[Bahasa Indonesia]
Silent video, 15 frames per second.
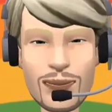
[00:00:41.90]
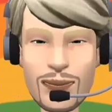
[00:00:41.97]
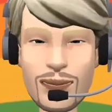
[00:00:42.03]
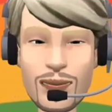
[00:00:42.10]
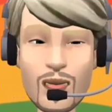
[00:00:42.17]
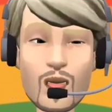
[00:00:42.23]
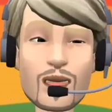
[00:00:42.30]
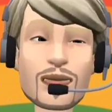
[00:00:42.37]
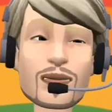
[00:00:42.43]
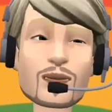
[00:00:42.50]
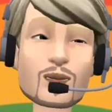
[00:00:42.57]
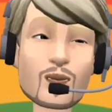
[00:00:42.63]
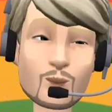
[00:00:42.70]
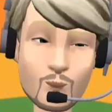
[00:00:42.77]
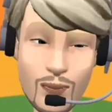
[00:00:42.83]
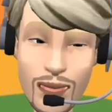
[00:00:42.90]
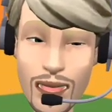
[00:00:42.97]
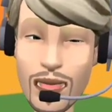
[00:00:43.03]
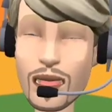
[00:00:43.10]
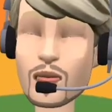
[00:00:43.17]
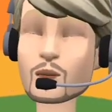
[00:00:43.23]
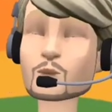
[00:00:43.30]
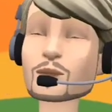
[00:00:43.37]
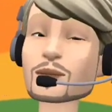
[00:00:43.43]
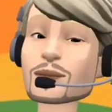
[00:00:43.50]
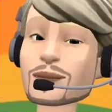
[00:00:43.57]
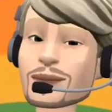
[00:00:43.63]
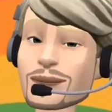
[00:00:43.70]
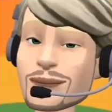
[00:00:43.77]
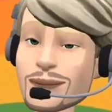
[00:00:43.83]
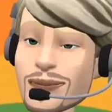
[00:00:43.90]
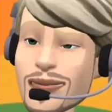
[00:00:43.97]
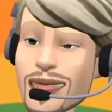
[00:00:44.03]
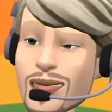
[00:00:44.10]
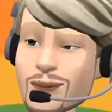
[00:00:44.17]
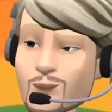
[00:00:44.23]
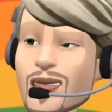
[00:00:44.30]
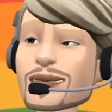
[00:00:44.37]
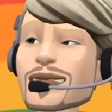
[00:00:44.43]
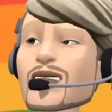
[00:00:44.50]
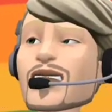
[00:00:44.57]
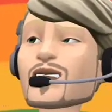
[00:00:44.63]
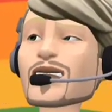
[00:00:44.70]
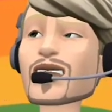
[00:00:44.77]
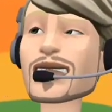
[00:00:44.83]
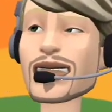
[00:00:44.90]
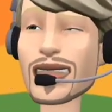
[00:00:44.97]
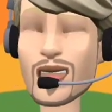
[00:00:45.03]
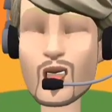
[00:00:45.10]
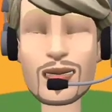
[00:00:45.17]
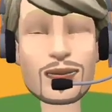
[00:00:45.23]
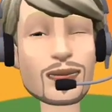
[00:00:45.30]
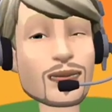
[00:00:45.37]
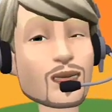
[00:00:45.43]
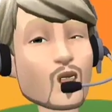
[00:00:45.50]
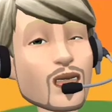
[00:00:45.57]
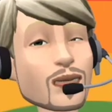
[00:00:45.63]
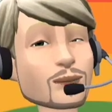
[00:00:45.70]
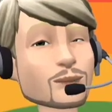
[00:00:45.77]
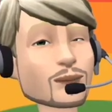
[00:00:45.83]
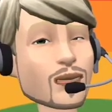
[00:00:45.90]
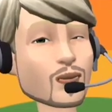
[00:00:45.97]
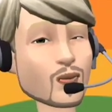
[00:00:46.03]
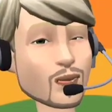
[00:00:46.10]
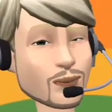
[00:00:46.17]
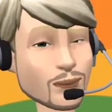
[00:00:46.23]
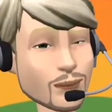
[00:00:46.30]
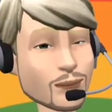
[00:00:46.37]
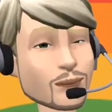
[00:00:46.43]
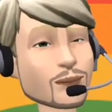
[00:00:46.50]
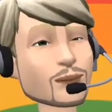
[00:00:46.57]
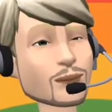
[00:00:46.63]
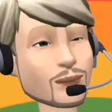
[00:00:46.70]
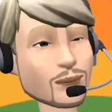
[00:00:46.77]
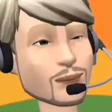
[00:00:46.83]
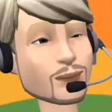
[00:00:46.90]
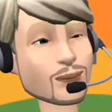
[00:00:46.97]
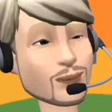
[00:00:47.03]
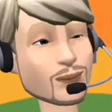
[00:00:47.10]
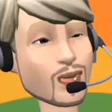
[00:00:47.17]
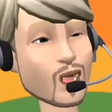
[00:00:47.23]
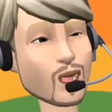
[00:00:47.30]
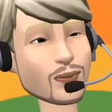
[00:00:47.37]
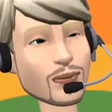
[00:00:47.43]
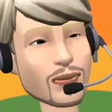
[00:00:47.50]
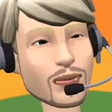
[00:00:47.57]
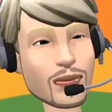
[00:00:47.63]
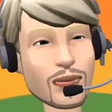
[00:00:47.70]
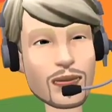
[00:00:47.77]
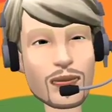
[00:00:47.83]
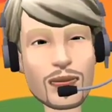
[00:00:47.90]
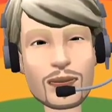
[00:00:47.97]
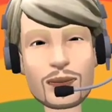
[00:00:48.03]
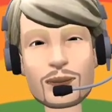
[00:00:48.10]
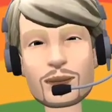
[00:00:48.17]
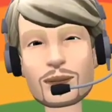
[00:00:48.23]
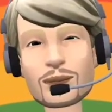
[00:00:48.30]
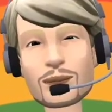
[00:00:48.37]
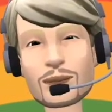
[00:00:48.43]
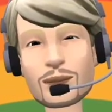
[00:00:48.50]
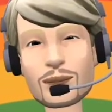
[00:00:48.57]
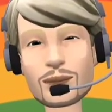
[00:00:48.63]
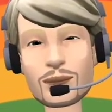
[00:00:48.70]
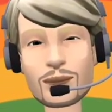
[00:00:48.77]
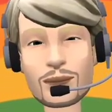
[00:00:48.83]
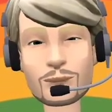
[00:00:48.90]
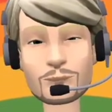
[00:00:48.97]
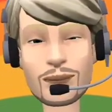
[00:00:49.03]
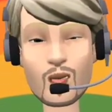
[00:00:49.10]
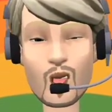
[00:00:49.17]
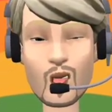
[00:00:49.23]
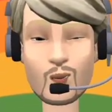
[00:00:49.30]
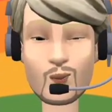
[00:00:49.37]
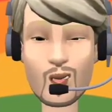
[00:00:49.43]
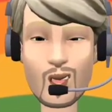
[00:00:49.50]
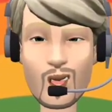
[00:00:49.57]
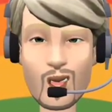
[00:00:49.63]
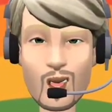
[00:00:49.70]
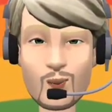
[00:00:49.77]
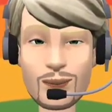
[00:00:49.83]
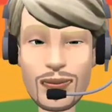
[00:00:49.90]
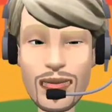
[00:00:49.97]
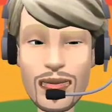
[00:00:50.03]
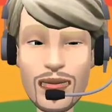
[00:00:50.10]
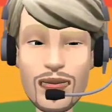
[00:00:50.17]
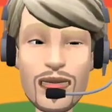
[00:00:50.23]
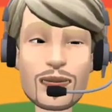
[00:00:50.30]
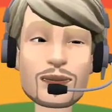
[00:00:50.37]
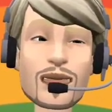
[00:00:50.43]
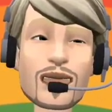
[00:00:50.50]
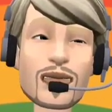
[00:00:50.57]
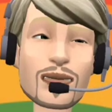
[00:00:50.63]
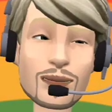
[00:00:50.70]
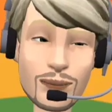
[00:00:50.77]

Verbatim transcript: Namun sebelum lanjut, Mari bersama klik tombol like, subscribe, dan lonceng notifikasi